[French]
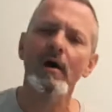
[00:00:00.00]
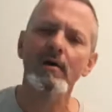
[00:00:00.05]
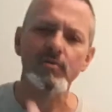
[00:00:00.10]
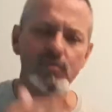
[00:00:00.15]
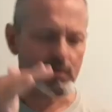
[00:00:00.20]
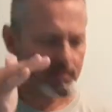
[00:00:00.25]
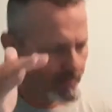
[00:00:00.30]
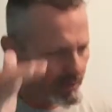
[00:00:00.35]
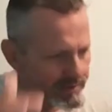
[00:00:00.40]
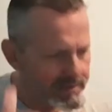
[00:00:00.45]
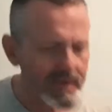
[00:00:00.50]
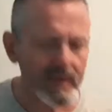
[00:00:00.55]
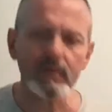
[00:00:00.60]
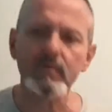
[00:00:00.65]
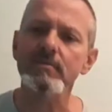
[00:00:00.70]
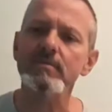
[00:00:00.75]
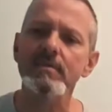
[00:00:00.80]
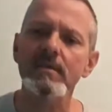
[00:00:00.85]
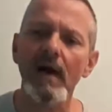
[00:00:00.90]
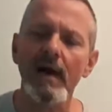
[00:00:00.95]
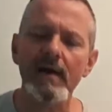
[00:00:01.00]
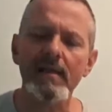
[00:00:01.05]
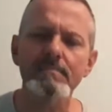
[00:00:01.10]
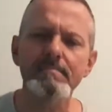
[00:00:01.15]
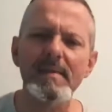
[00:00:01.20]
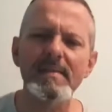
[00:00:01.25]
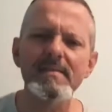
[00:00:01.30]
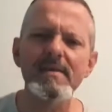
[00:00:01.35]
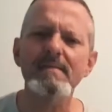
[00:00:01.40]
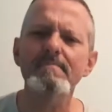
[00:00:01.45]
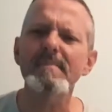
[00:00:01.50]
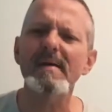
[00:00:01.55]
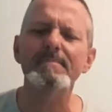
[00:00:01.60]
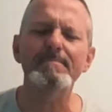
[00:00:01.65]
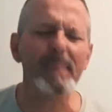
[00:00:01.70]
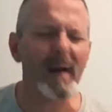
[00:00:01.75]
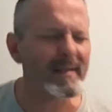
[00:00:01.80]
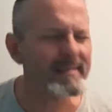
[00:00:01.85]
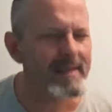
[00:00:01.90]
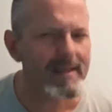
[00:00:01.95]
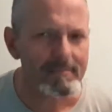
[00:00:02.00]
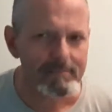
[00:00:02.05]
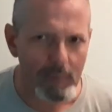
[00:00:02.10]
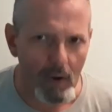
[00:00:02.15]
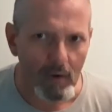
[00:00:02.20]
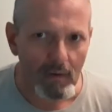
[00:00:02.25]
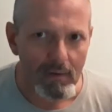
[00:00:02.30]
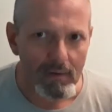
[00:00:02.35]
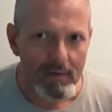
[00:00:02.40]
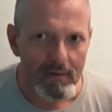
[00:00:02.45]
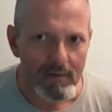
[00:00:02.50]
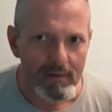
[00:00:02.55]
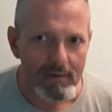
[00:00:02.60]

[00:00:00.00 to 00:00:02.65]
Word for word: Je ne veux pas dire que c'est arithmétique, mais pratiquement.